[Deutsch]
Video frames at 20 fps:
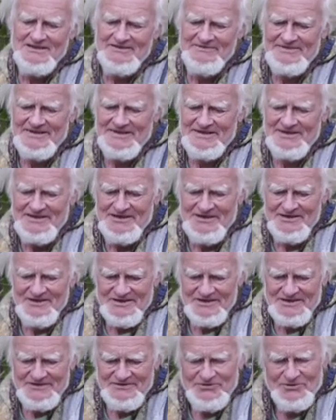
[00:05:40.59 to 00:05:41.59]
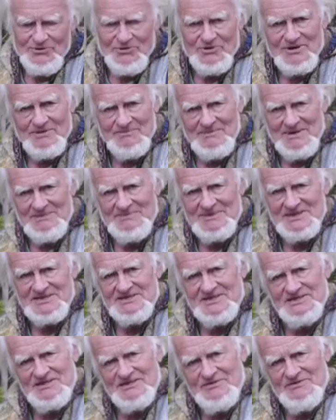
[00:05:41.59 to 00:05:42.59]
wenn die Vogelmama
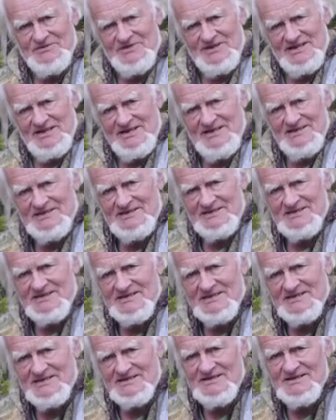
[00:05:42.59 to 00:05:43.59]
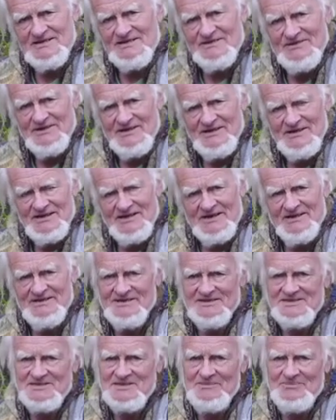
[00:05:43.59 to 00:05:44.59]
sich auf die Eier setzte, die
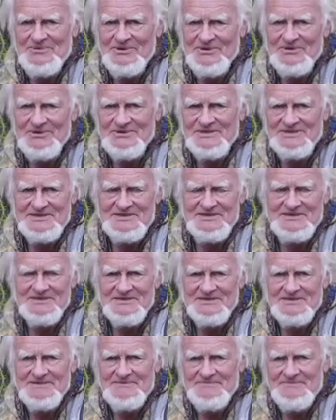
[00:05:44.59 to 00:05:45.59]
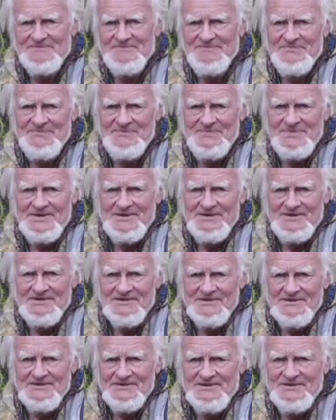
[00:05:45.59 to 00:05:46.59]
Eier zerbrochen sind.
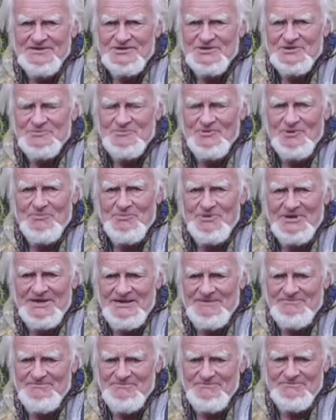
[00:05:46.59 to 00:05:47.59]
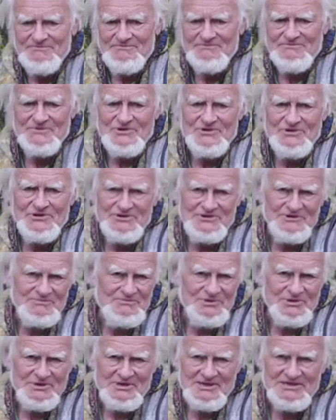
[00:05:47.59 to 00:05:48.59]
Dieses Problem könnte
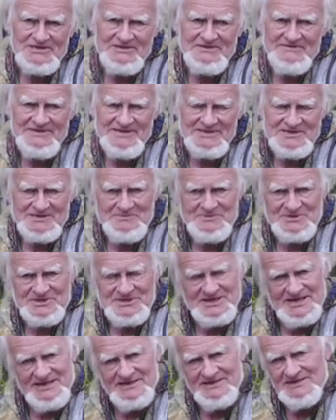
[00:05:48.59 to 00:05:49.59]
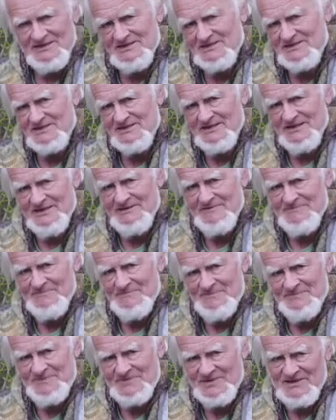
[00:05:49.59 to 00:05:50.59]
möglicherweise beseitigt sein,
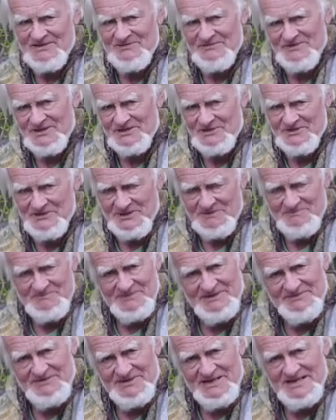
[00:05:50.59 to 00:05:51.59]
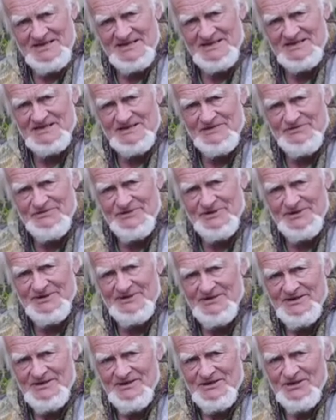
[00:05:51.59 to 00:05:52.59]
jedenfalls hört man wenig davon,